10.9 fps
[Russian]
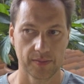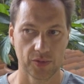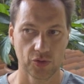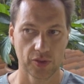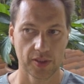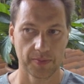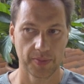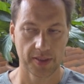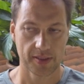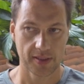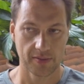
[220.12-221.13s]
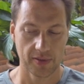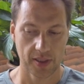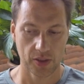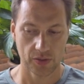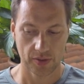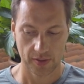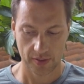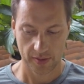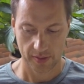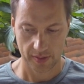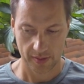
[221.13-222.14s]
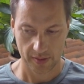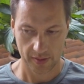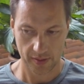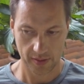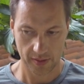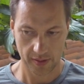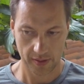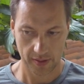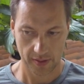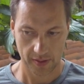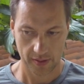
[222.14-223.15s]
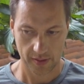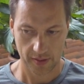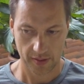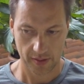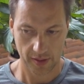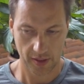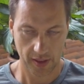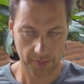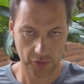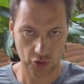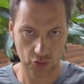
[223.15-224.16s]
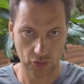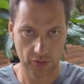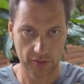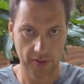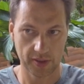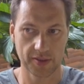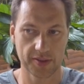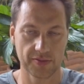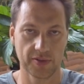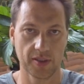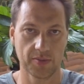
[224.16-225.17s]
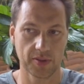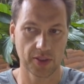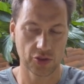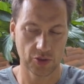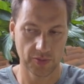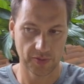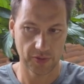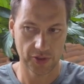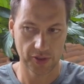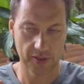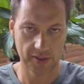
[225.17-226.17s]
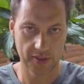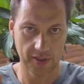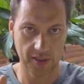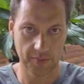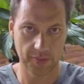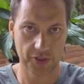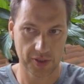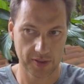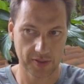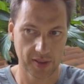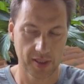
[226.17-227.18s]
многие представляют а, лампочку, так называемую, да, чтобы включилась эта лампочка.